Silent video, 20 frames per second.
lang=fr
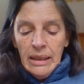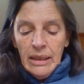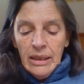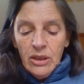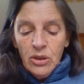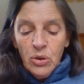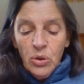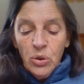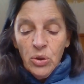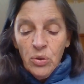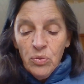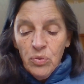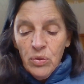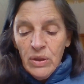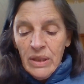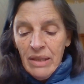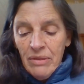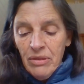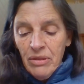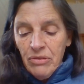Ce que
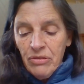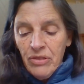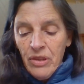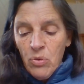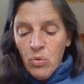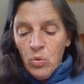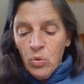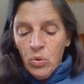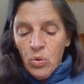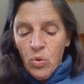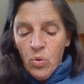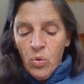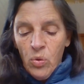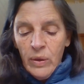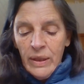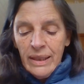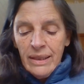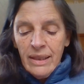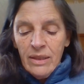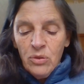vous avez fait ou non
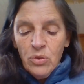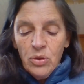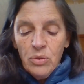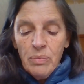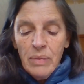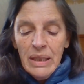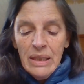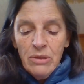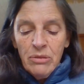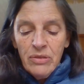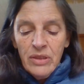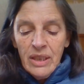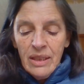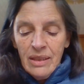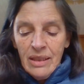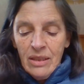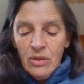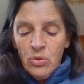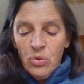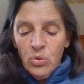était une
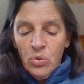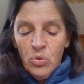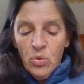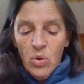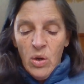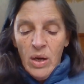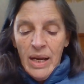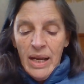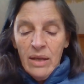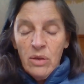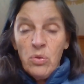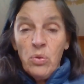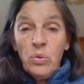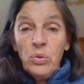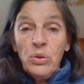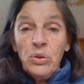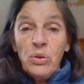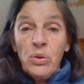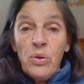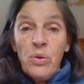manifestation de
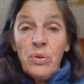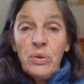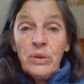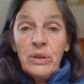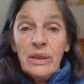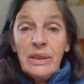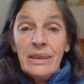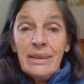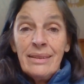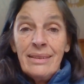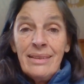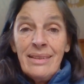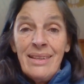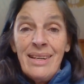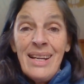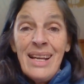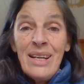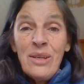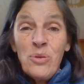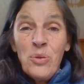l'inconscience
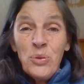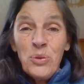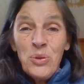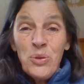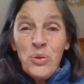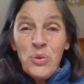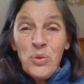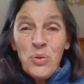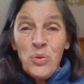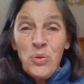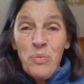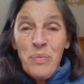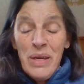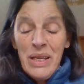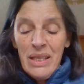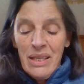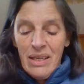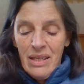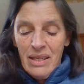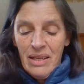l'inconscience
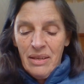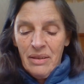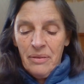humaine.